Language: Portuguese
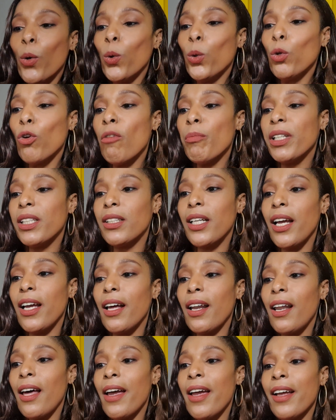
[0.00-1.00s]
O nome
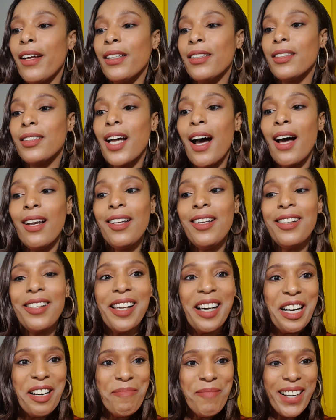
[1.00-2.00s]
dela é Dali
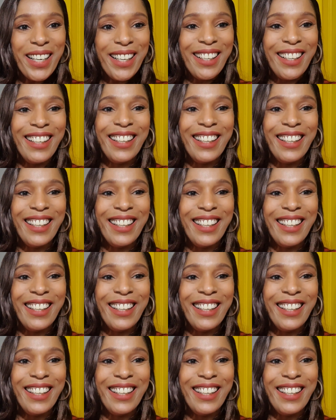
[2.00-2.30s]
Lama.